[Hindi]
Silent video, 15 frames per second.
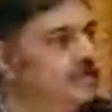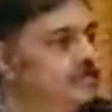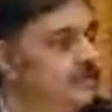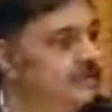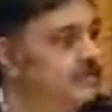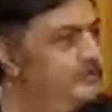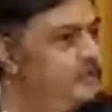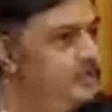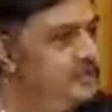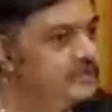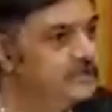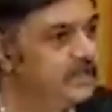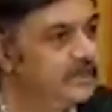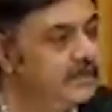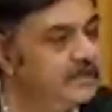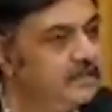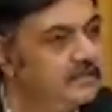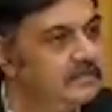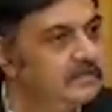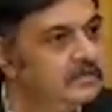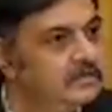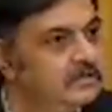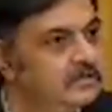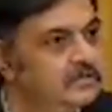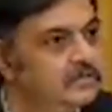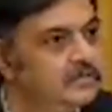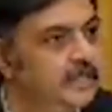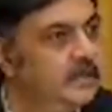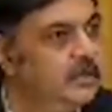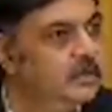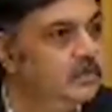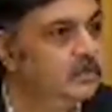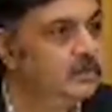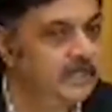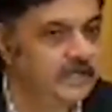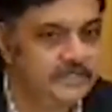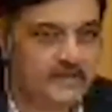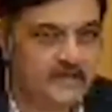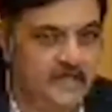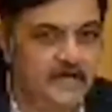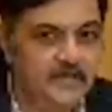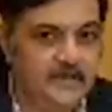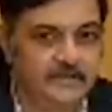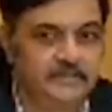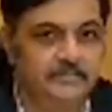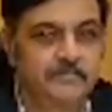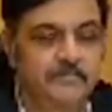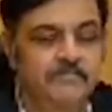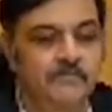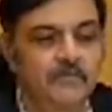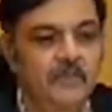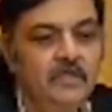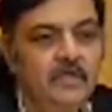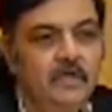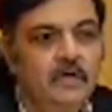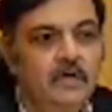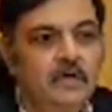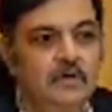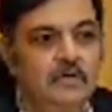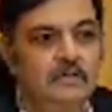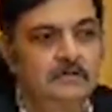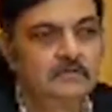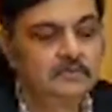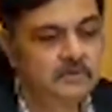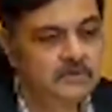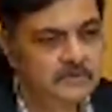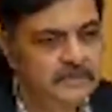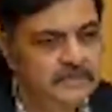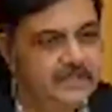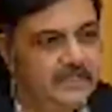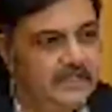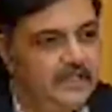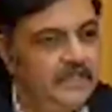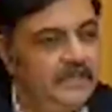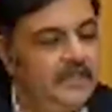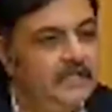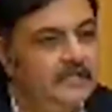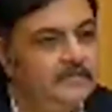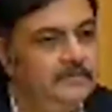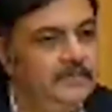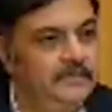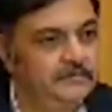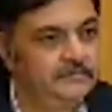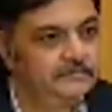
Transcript: दिल्ली पुलिस ने छह लोगों को अरेस्ट किया है उसमें से एक आदमी